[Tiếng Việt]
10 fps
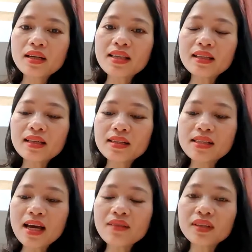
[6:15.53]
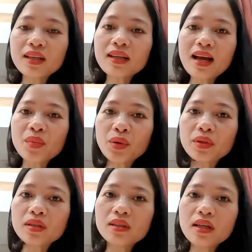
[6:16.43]
à, dành thời gian và tất cả
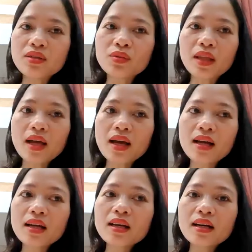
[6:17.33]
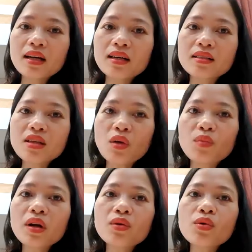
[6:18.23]
mọi thứ để chúng ta à,
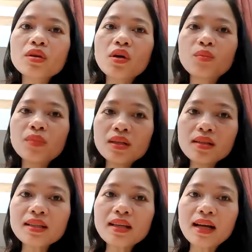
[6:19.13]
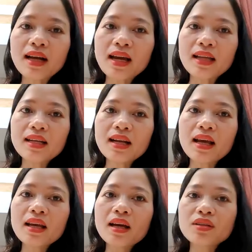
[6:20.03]
sống một cái cuộc sống mơ ước chẳng hạn như là
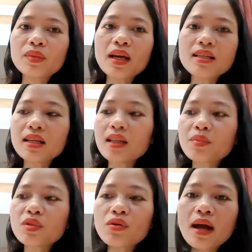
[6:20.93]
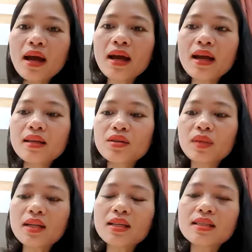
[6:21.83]
à, chúng ta sẽ tập yoga hay là
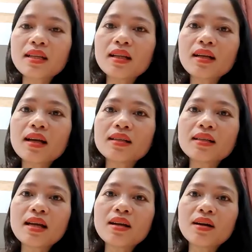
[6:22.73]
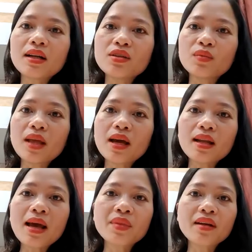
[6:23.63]
chúng ta sẽ dành tất cả thời gian đó để chúng ta
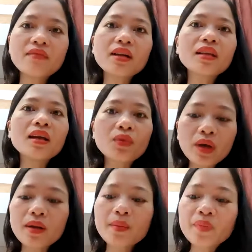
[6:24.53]
làm những việc thiện nguyện